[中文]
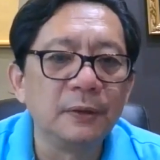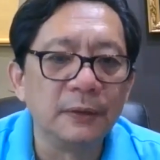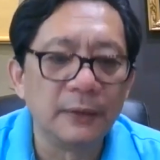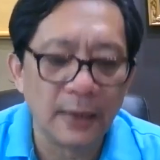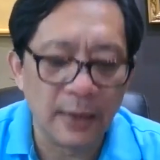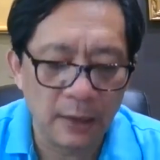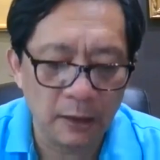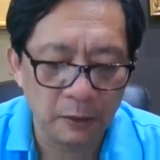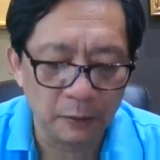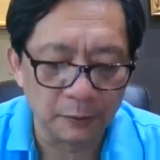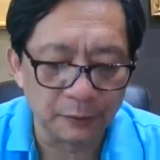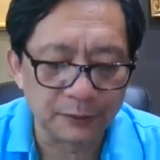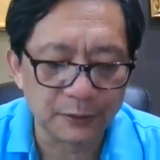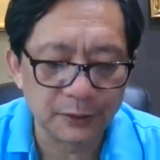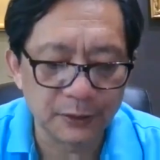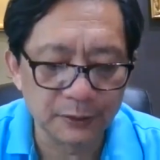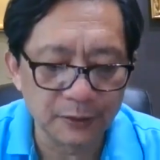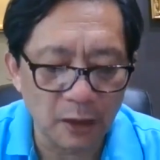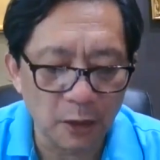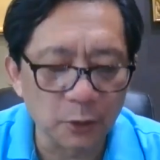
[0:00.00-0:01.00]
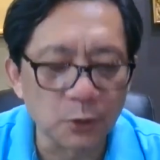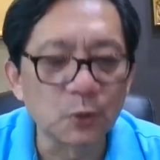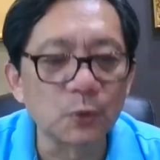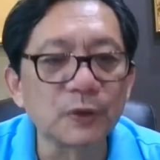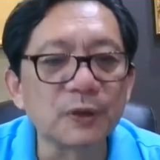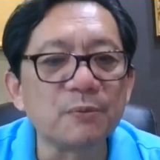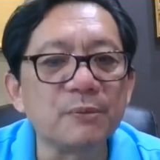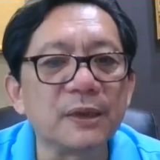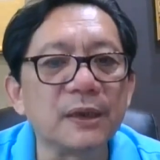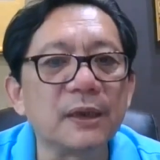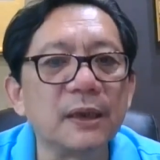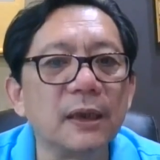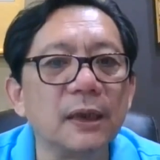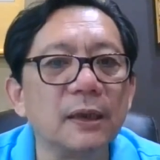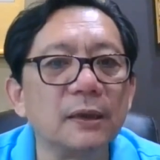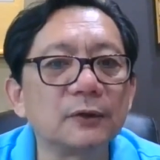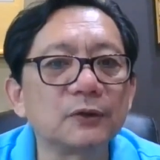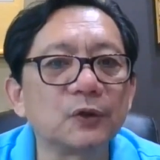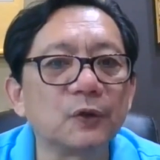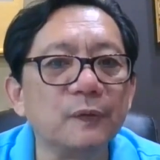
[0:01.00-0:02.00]
然后制造出这么一个
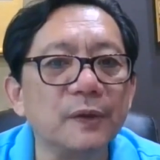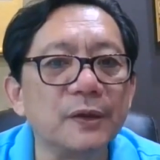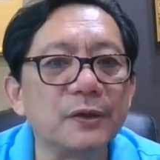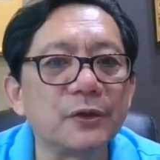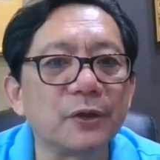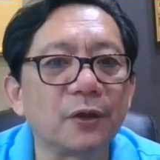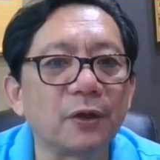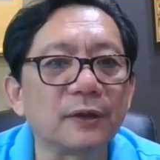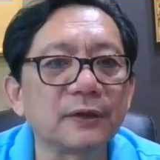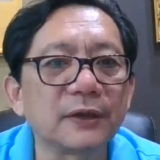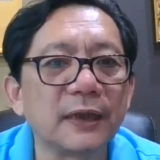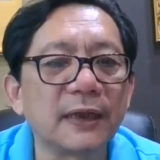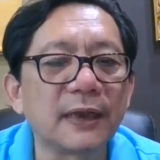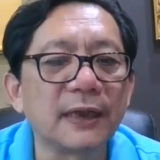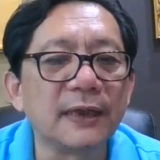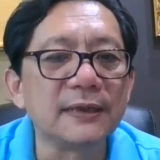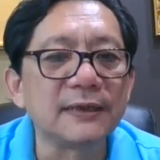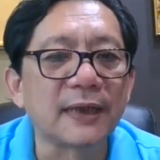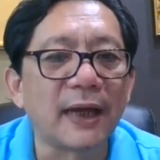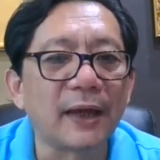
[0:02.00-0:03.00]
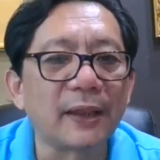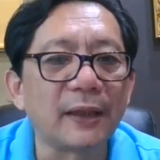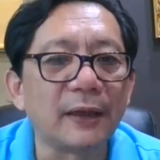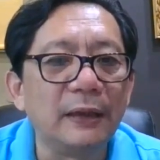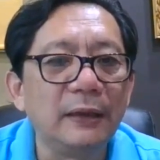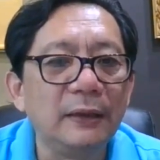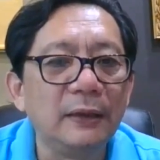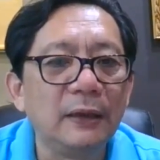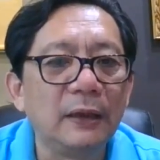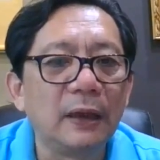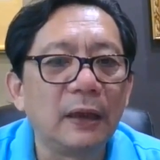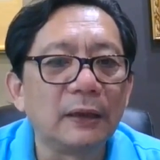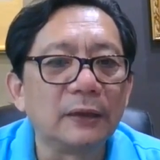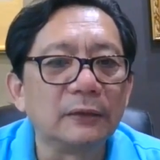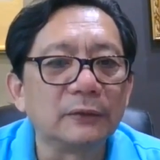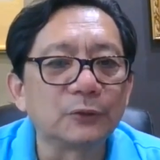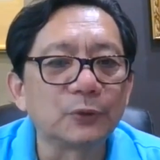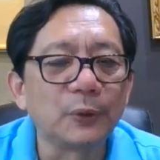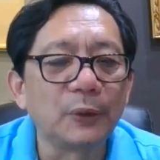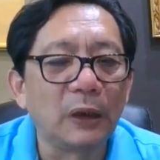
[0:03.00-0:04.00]
所谓“九幺三黑匣
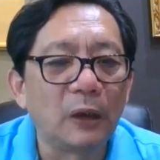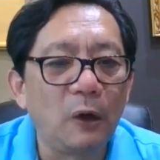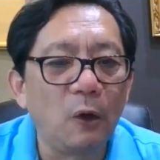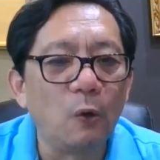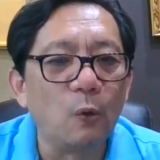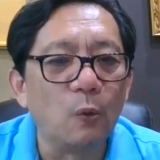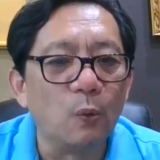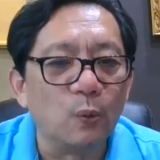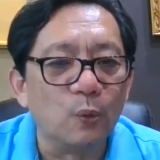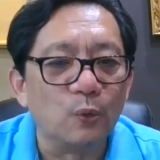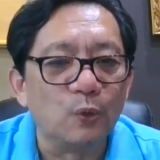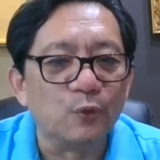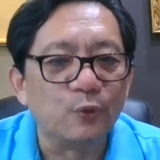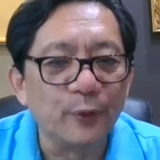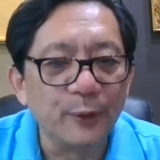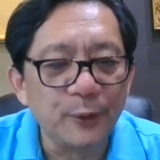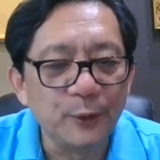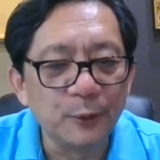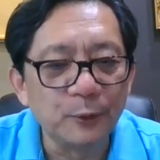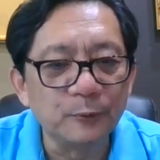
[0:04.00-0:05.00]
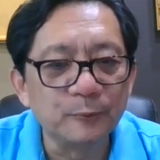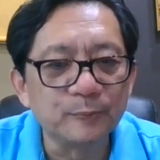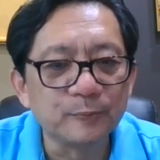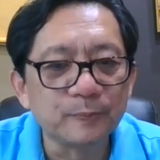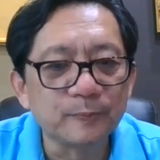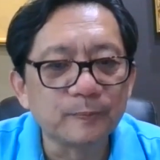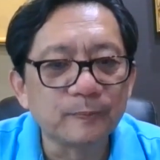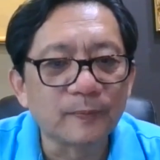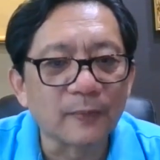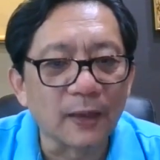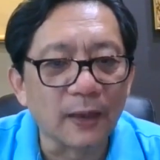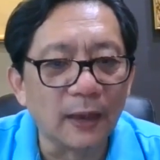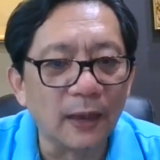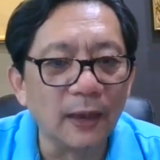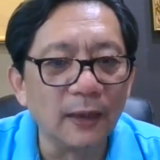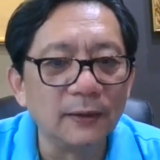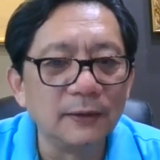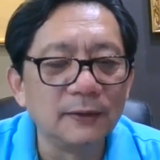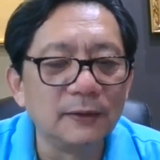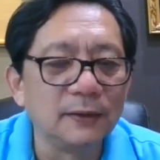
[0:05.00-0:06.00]
子”，最后五分钟，
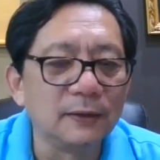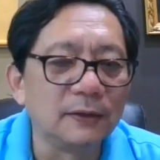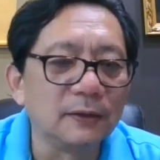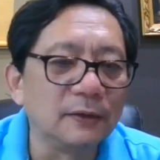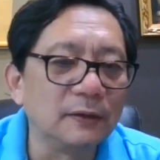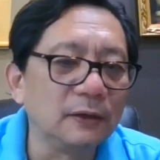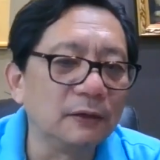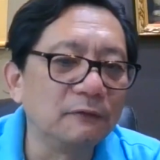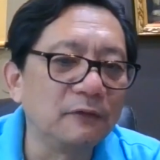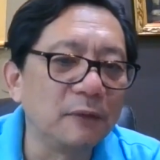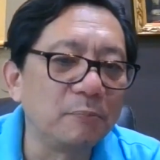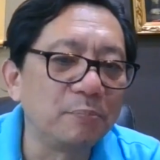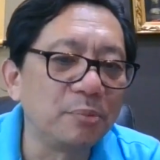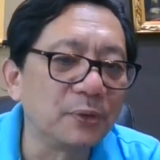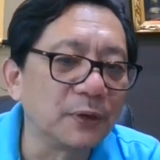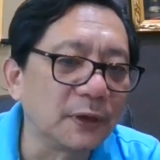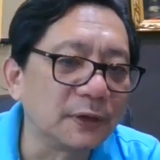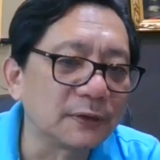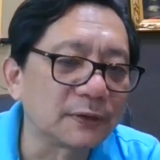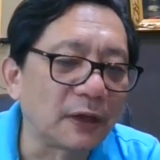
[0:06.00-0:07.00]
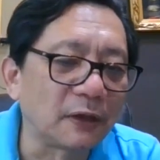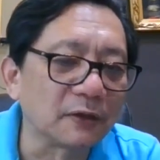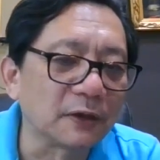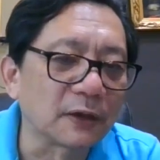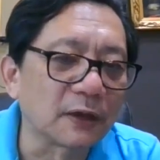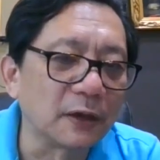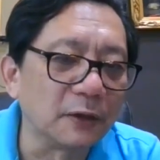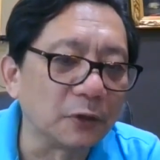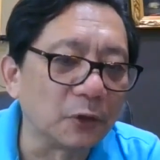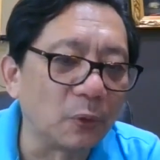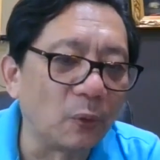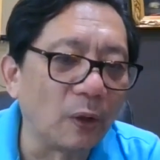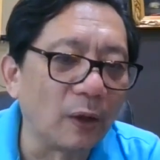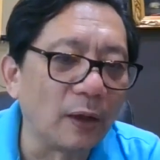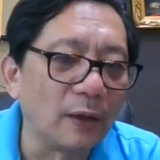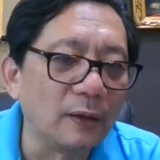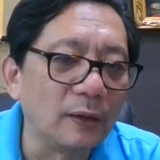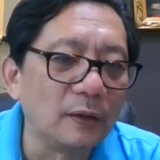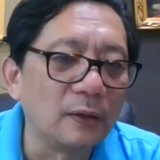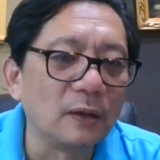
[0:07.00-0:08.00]
啊，因为不能造的更多了，
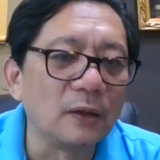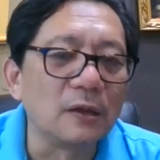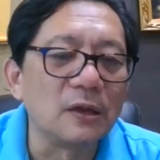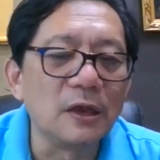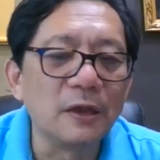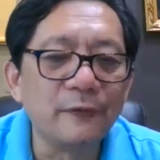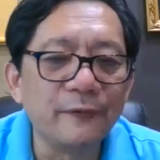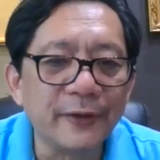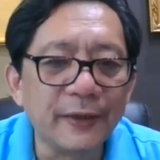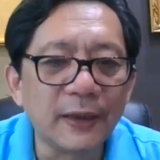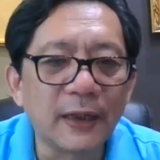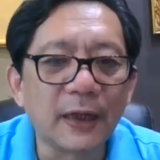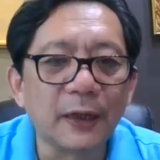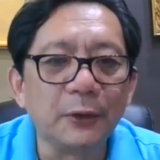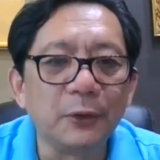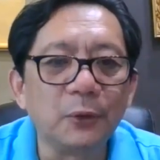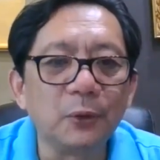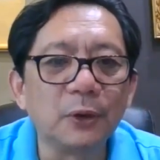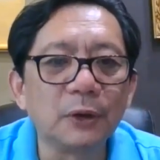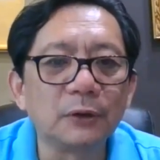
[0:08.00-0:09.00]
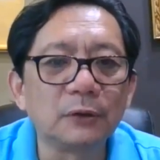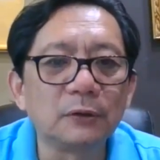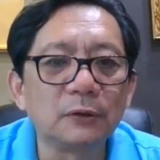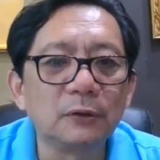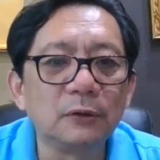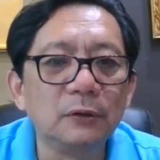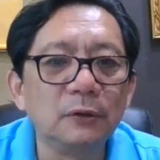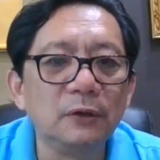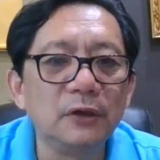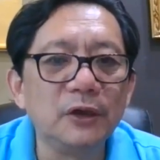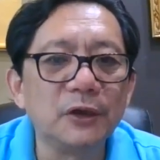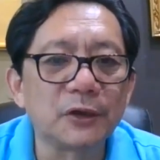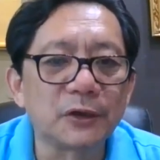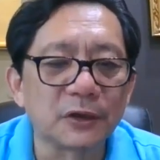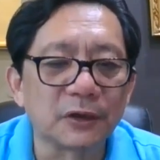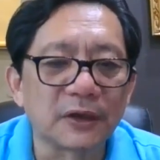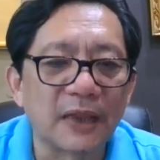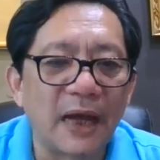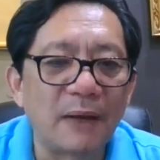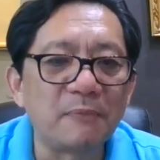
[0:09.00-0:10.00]
因为很多历
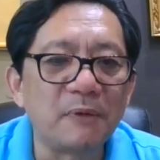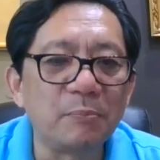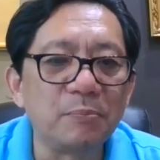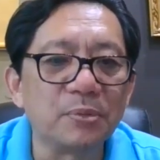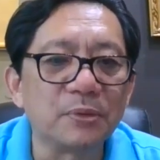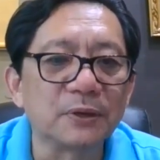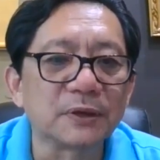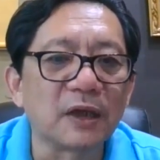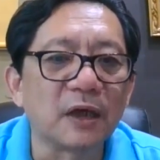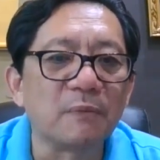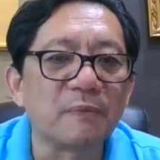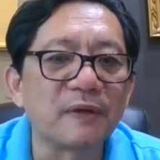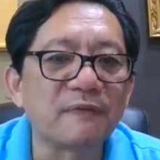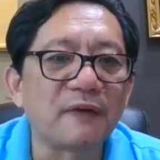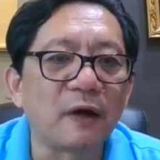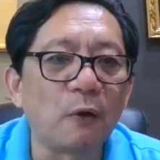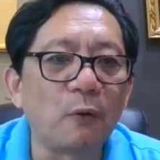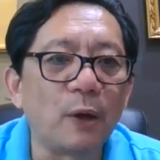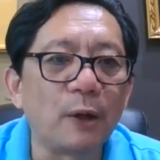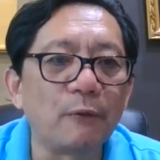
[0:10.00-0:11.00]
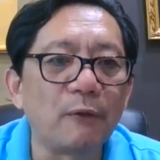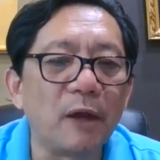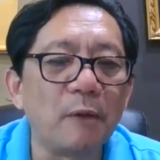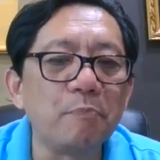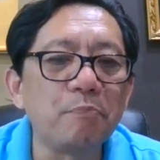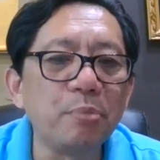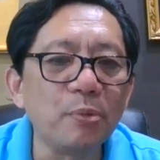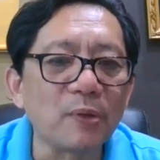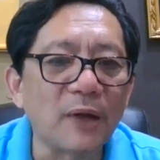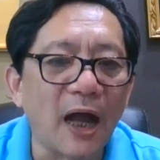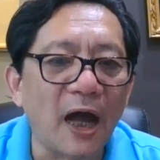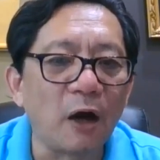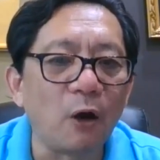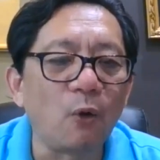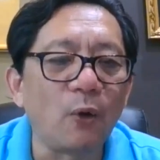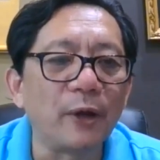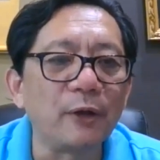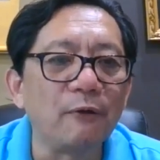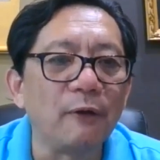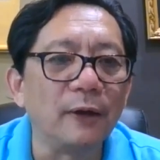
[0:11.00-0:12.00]
史他们不知道，没法还原，不敢
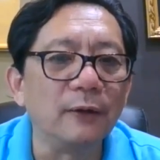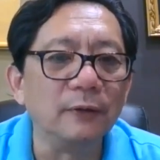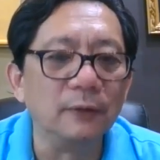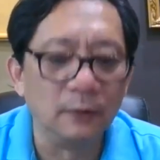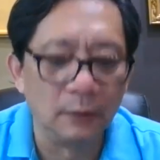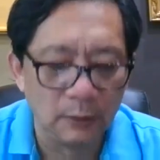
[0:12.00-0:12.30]
还原。